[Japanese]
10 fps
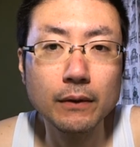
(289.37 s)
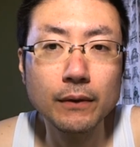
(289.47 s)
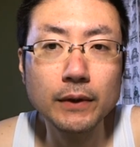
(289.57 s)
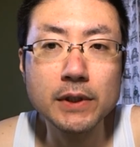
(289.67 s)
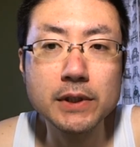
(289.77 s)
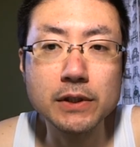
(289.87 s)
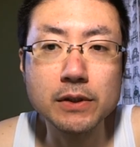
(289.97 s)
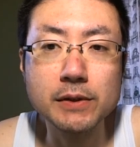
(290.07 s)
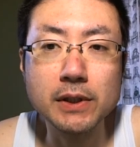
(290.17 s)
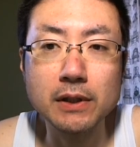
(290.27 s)
俺たちが
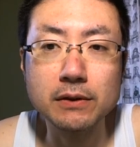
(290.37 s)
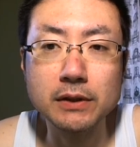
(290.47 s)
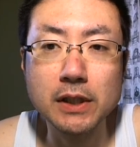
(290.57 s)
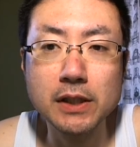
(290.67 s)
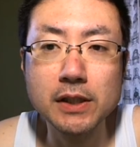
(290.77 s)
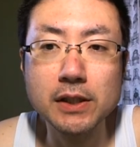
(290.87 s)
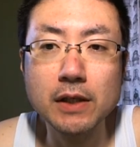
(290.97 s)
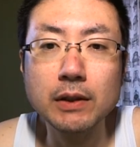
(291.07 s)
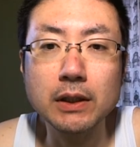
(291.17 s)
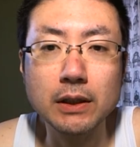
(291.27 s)
住む世界と全然違
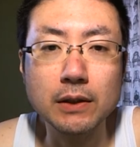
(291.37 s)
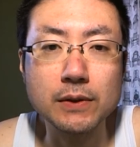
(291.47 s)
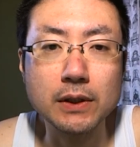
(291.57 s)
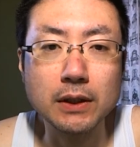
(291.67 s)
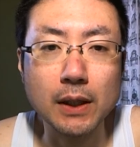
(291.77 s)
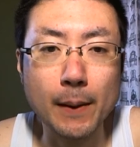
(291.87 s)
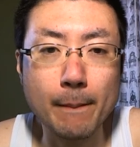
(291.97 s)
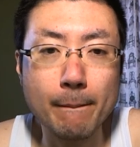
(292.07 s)
うからねあの世界